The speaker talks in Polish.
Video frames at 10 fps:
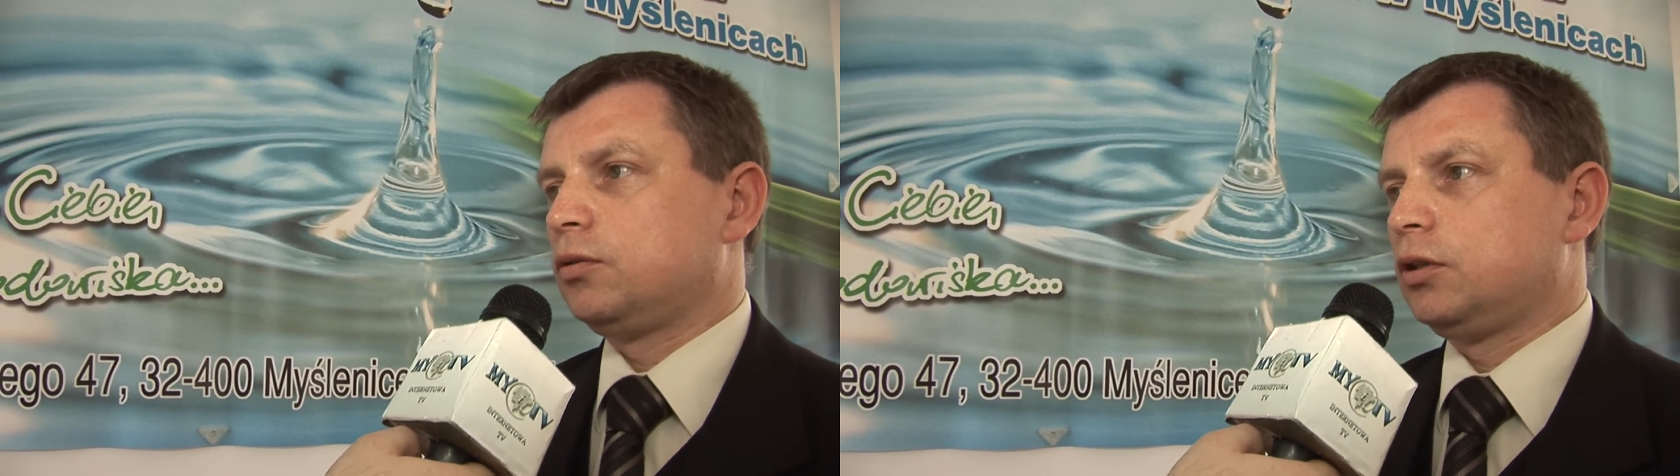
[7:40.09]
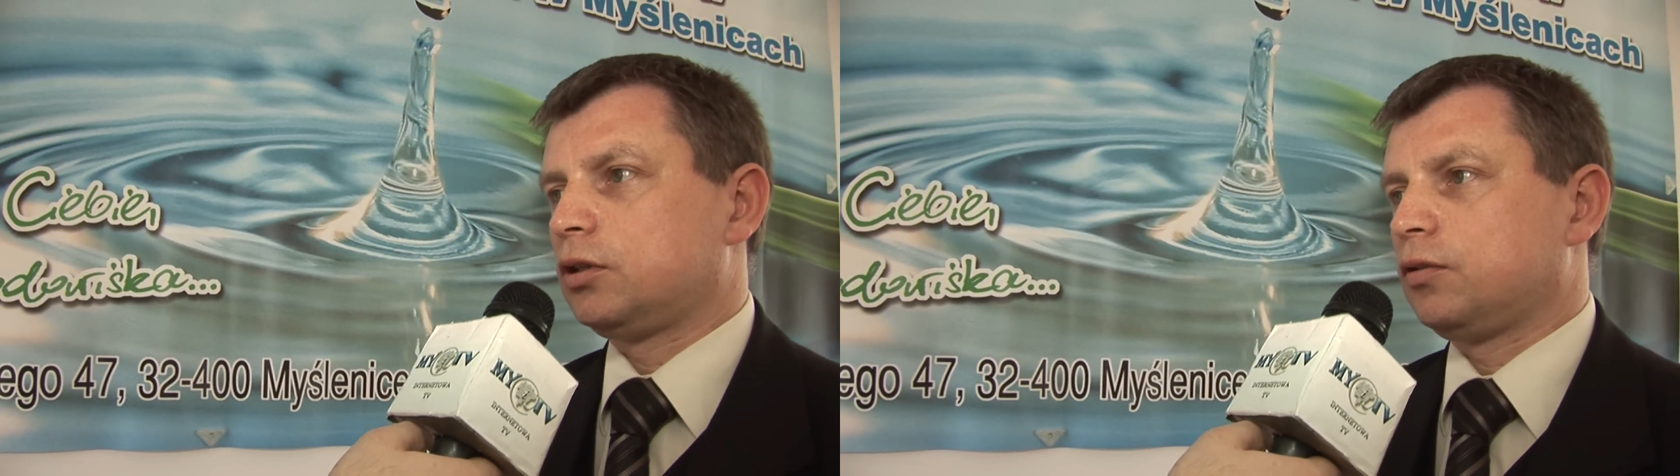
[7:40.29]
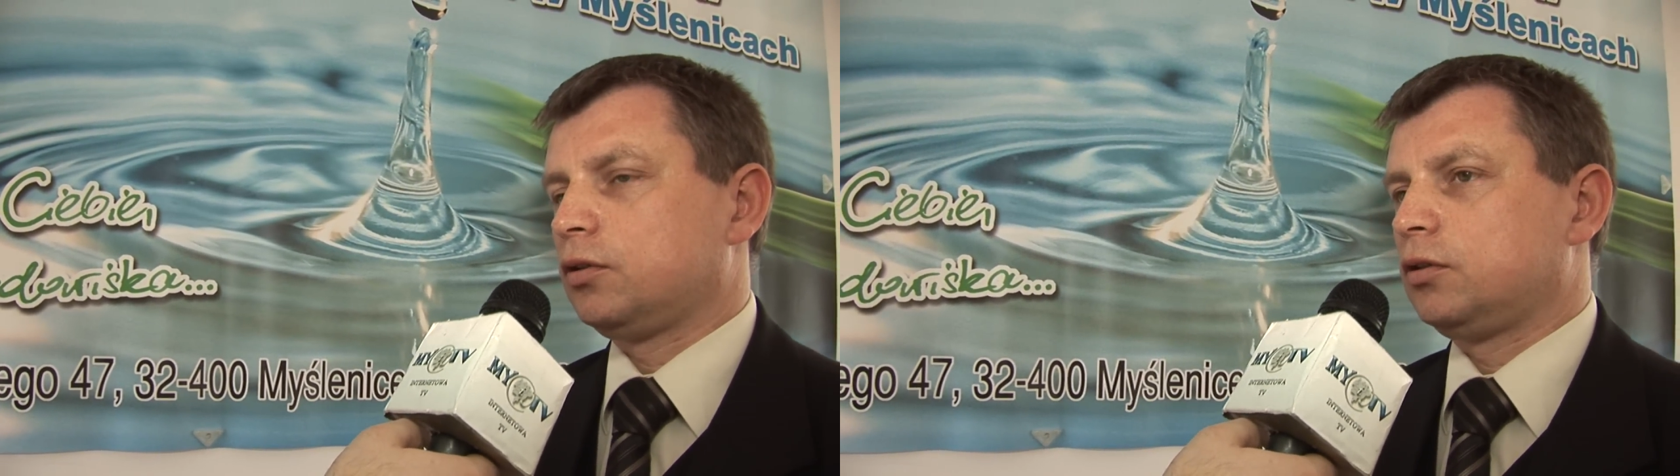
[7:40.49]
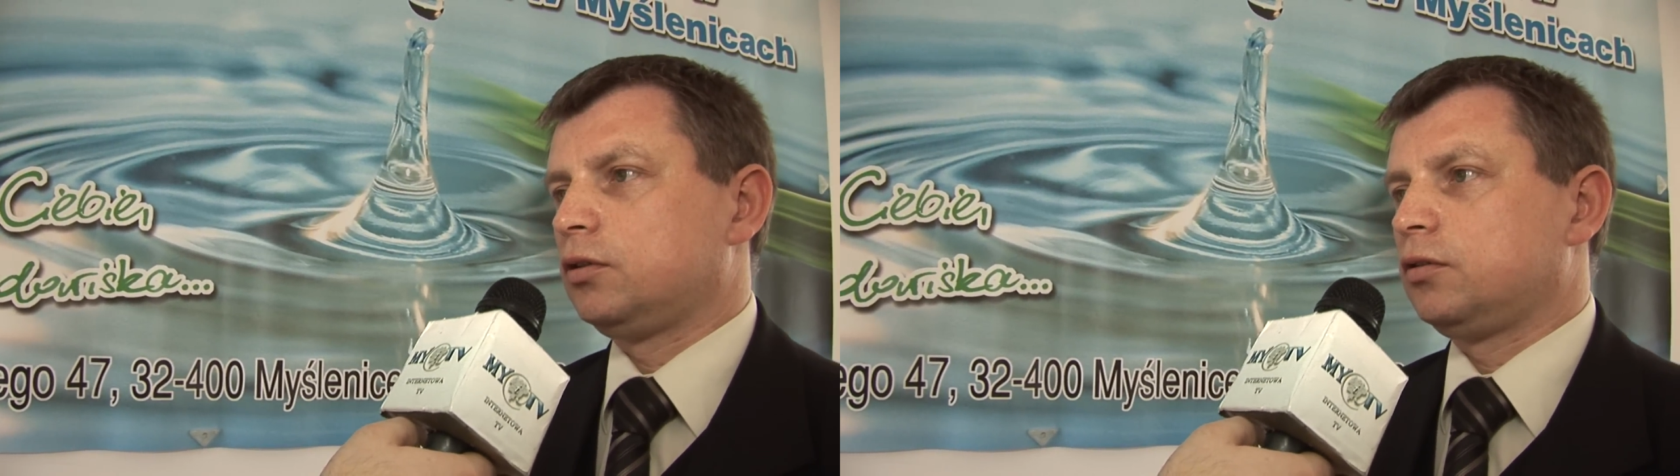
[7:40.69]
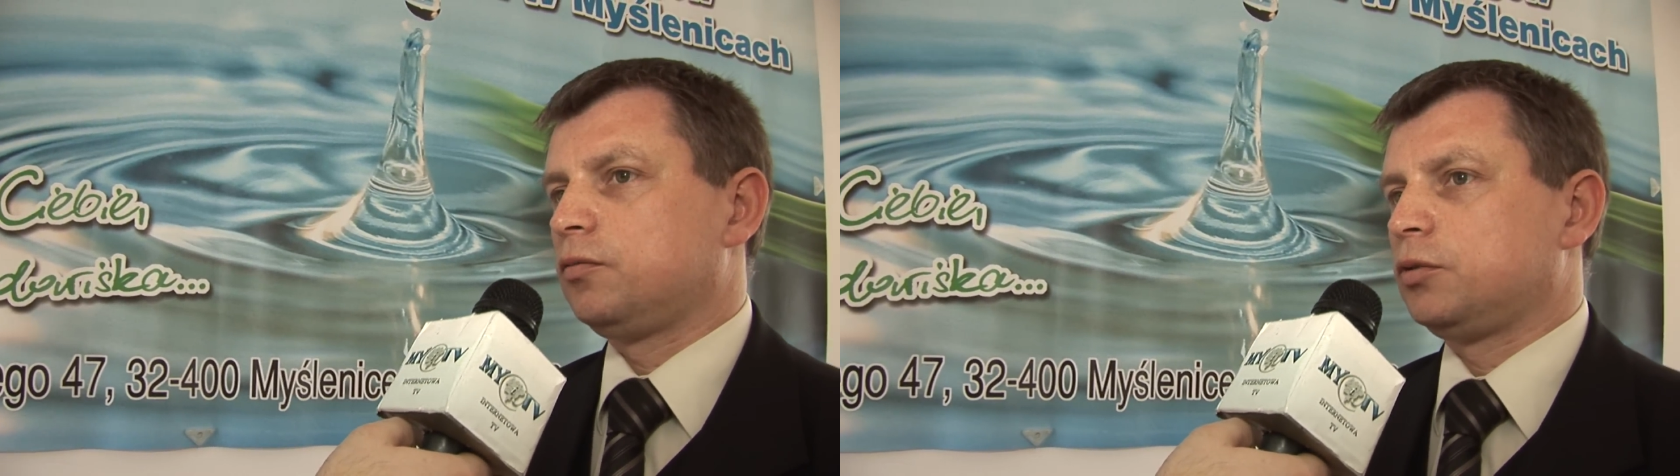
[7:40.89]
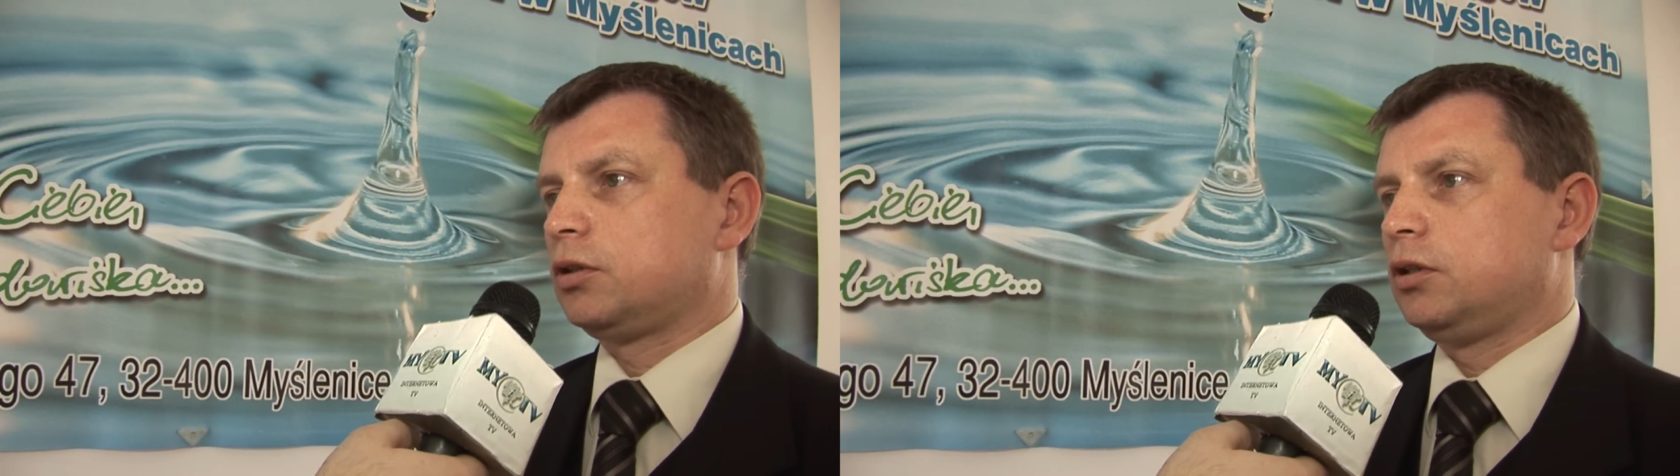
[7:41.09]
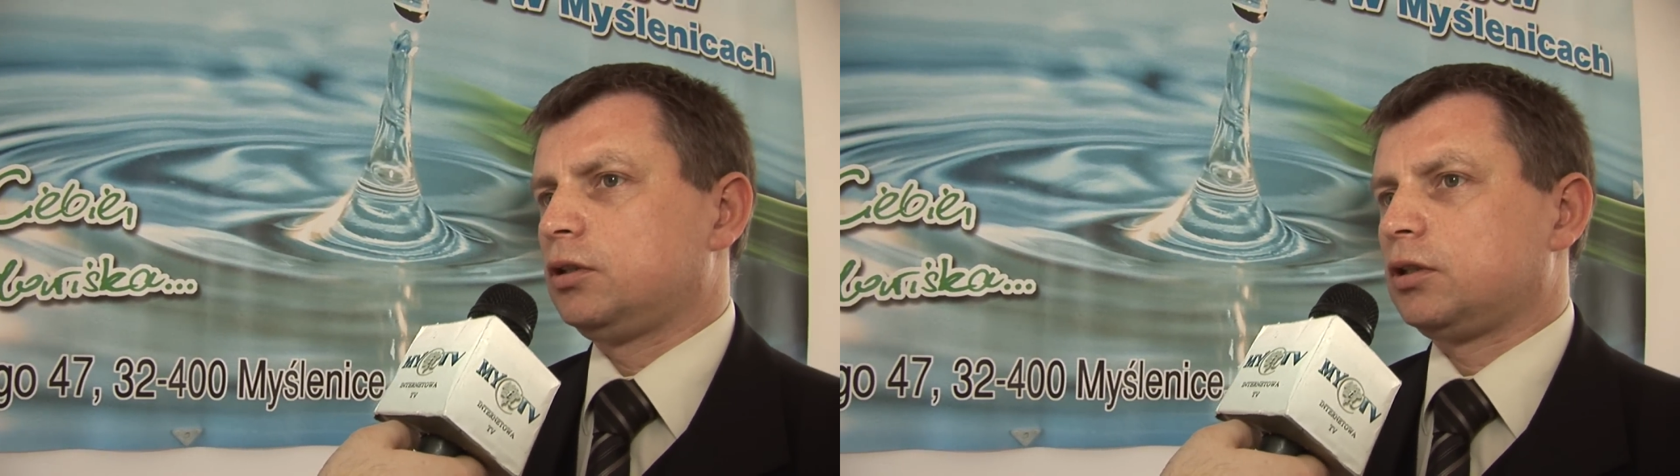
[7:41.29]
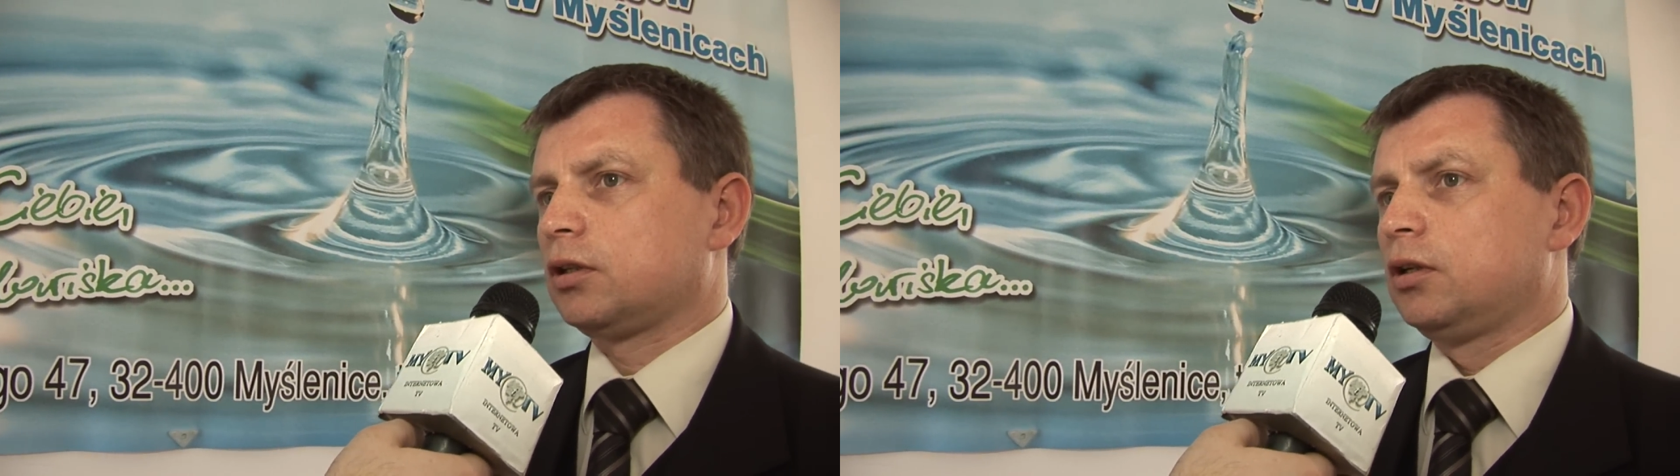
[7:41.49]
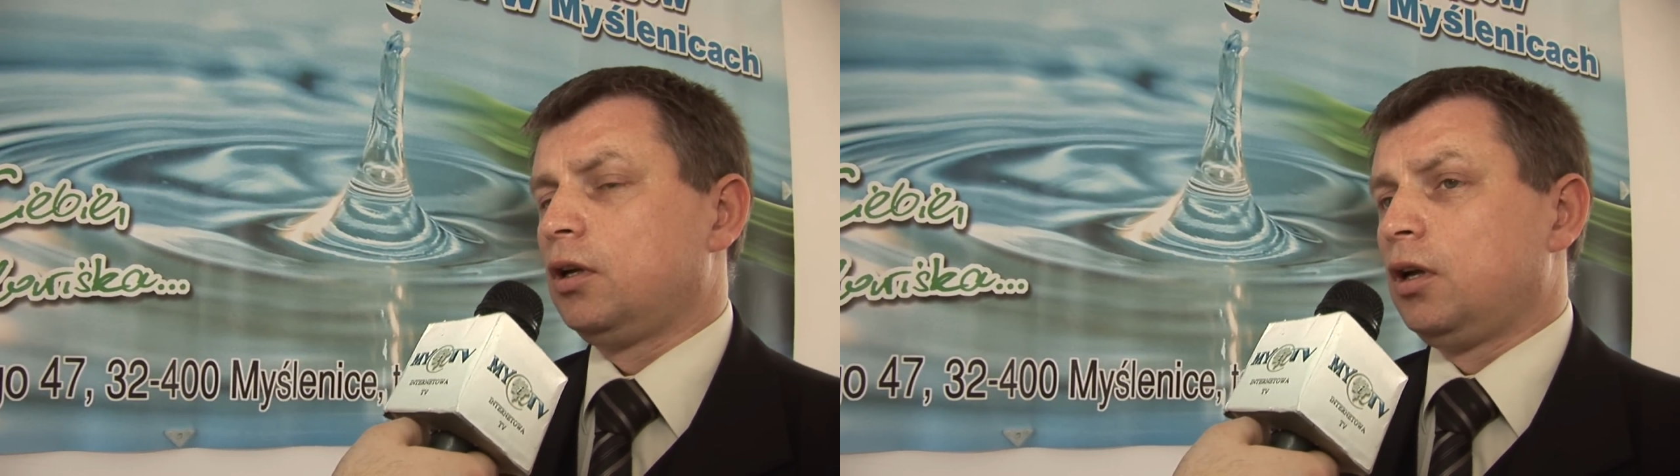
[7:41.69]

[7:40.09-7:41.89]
ujęcia wody w Myślenicach.